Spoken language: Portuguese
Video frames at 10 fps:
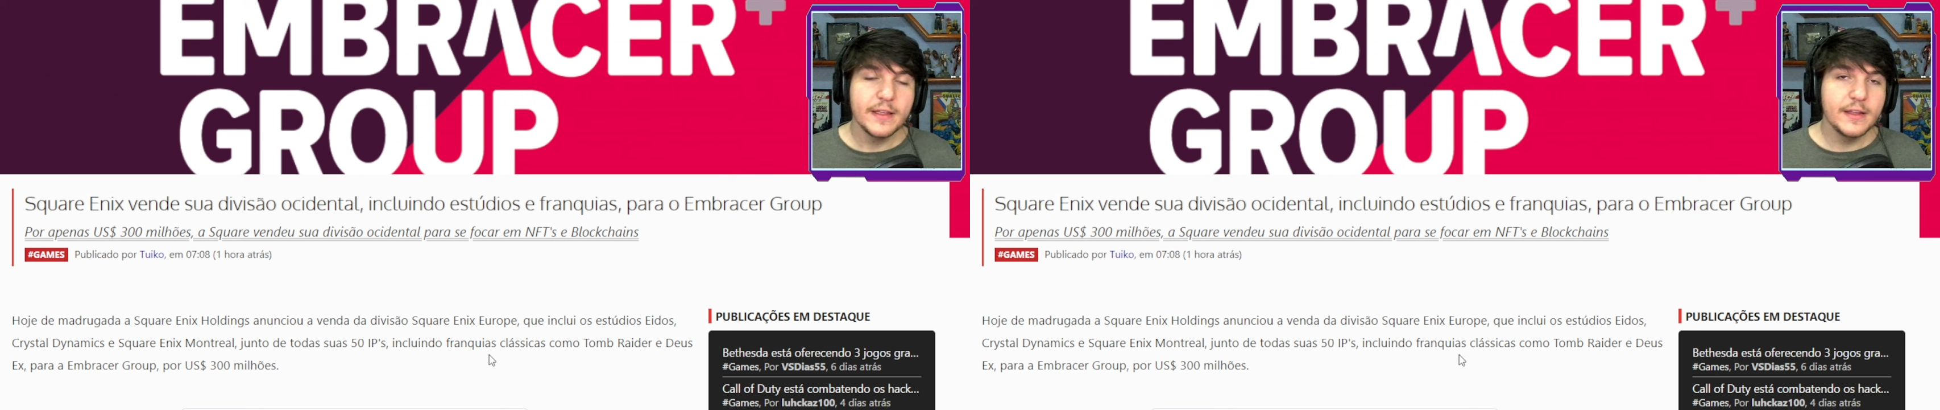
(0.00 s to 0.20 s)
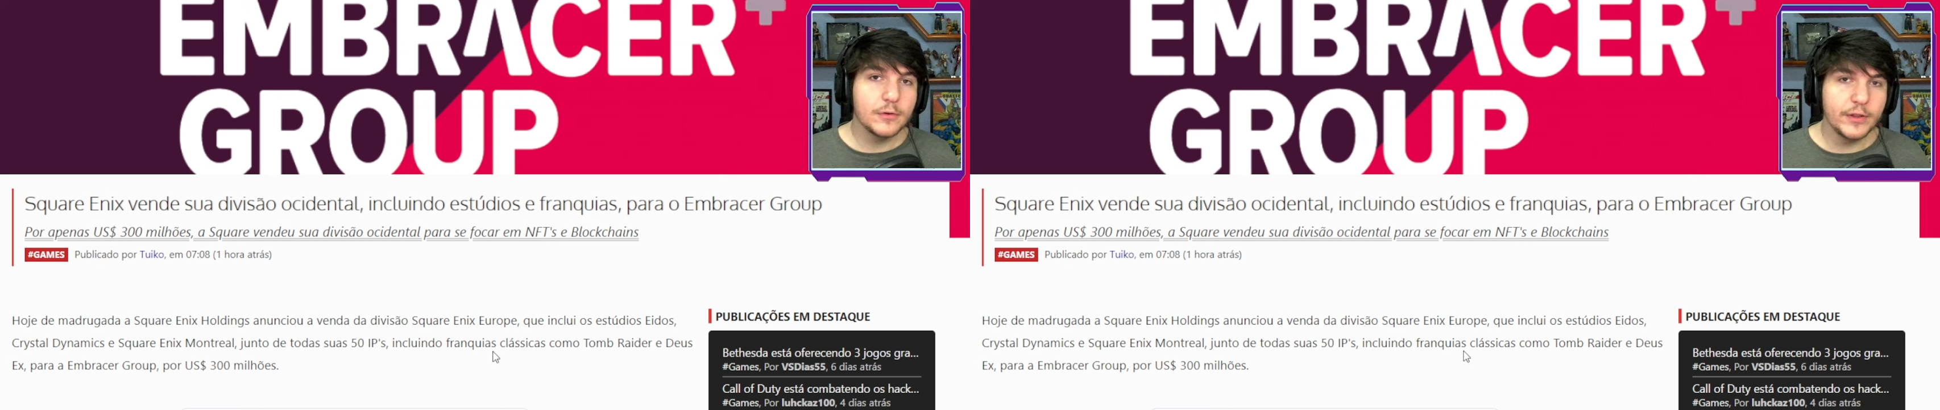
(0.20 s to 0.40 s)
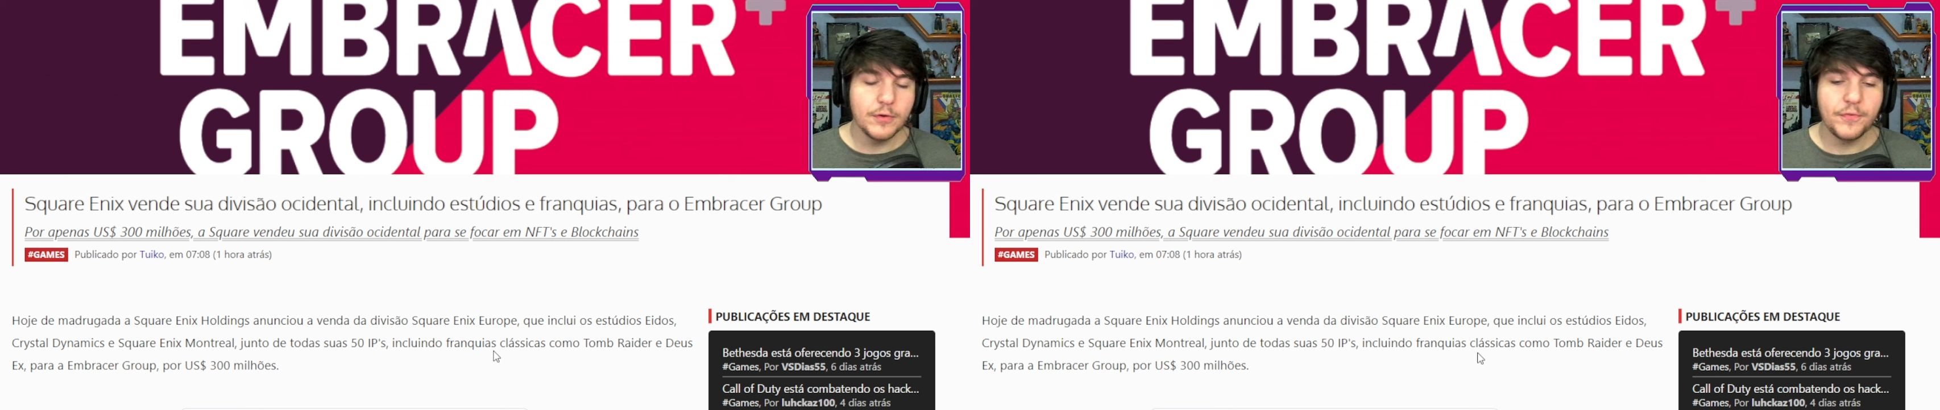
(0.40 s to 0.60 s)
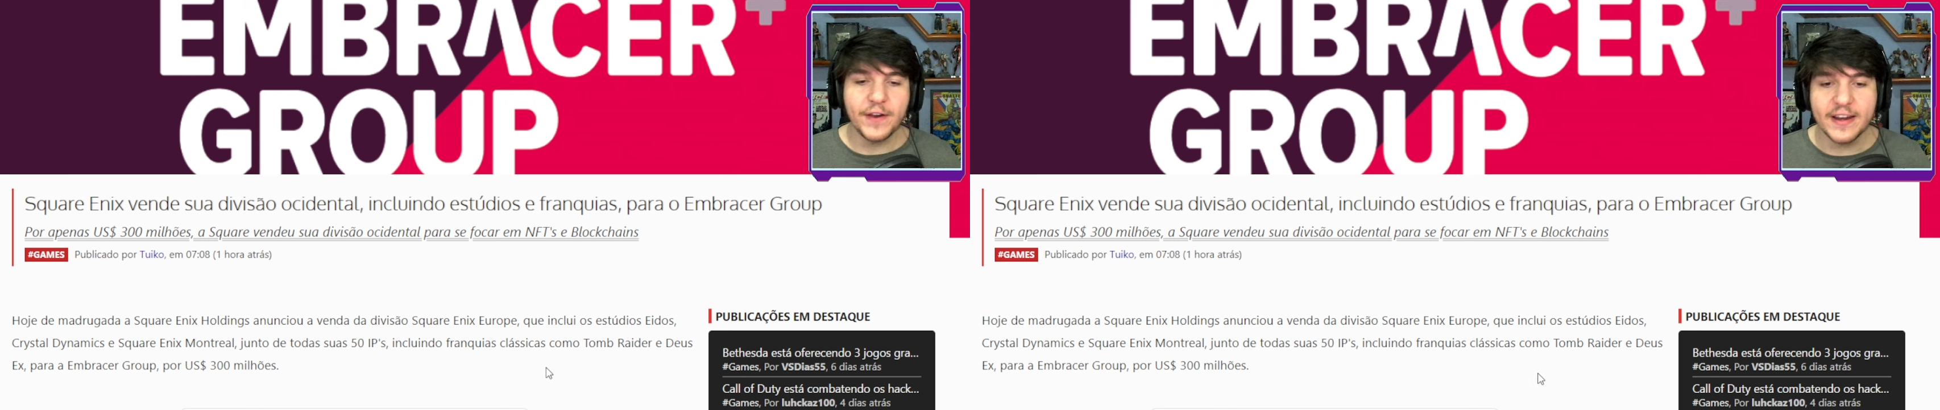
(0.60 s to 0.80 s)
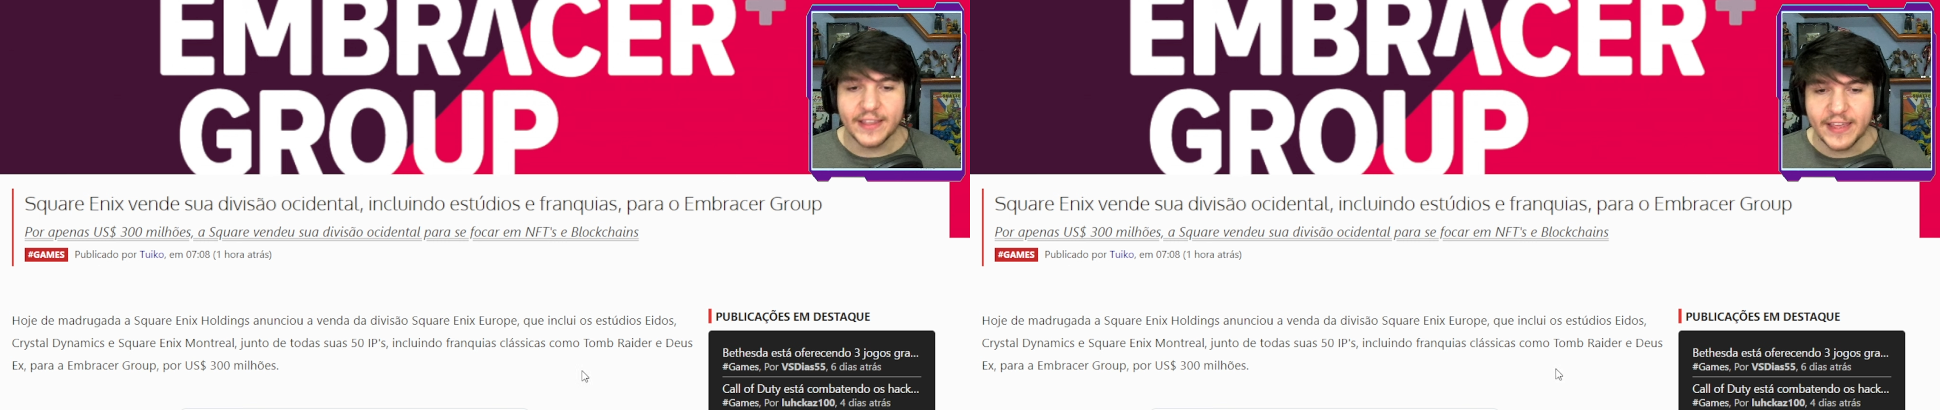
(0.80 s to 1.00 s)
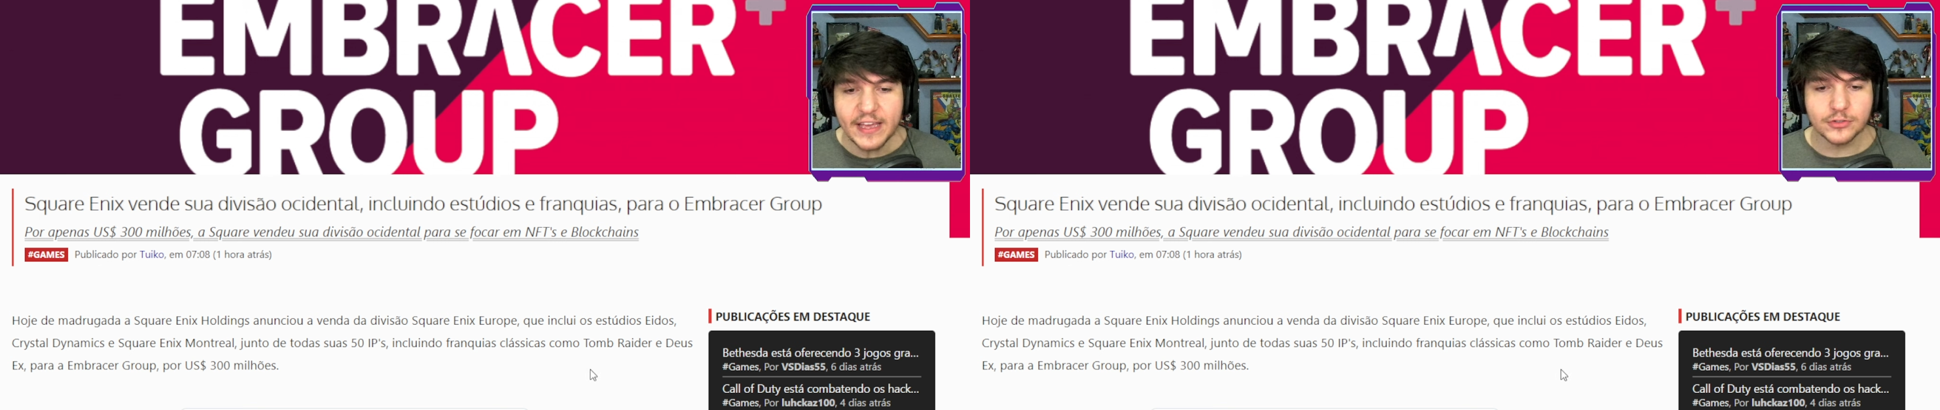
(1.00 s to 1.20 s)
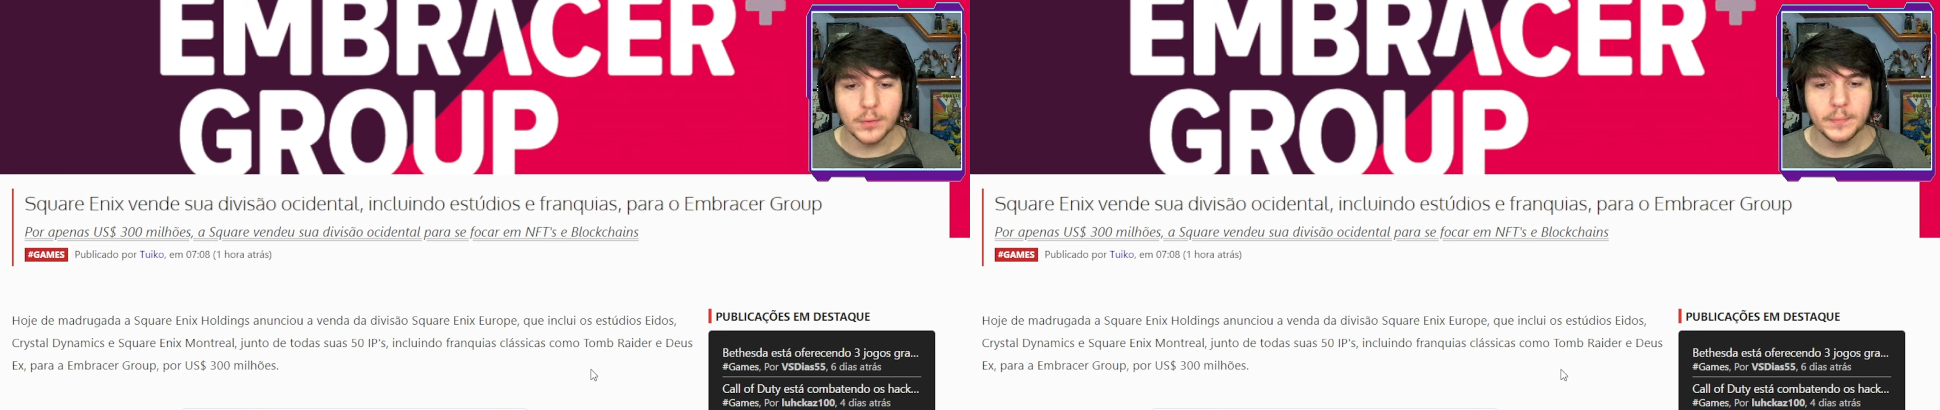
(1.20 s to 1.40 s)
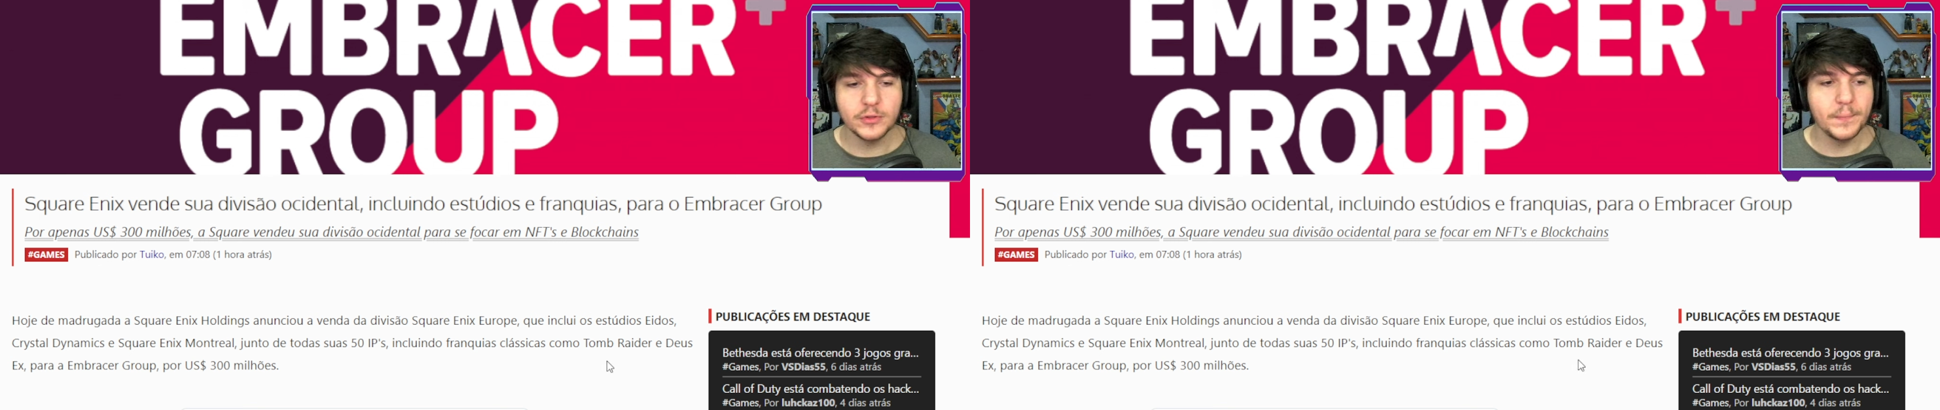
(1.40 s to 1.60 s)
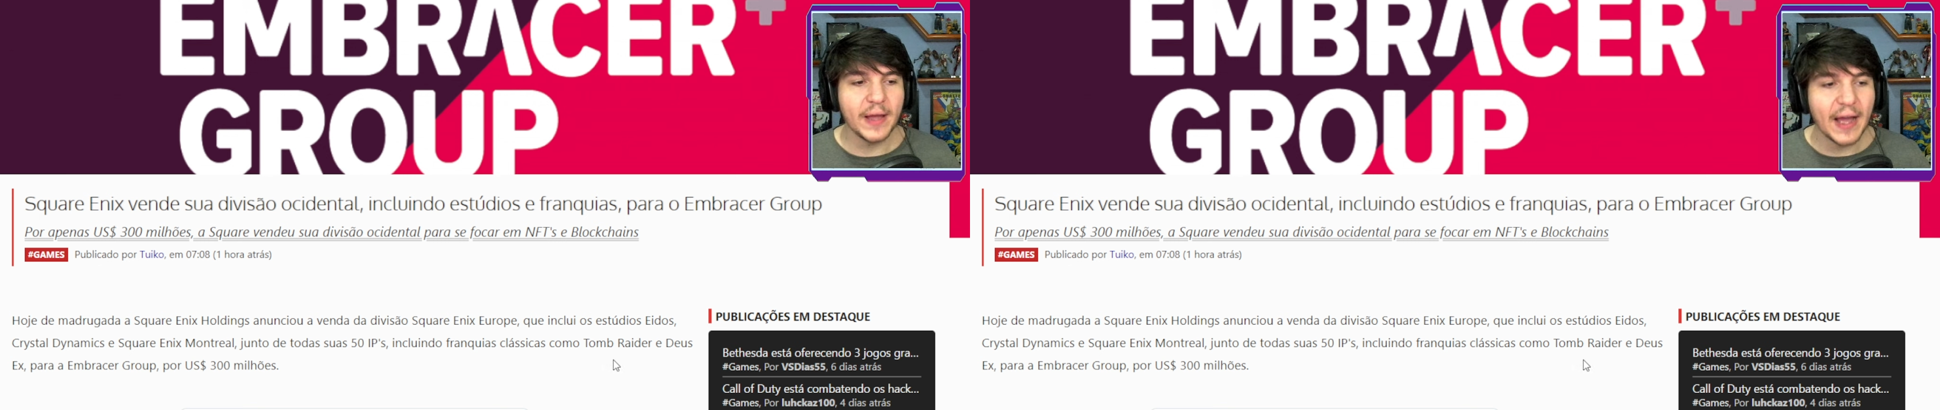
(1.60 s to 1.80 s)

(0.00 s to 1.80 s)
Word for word: Incluindo franquias como Tomb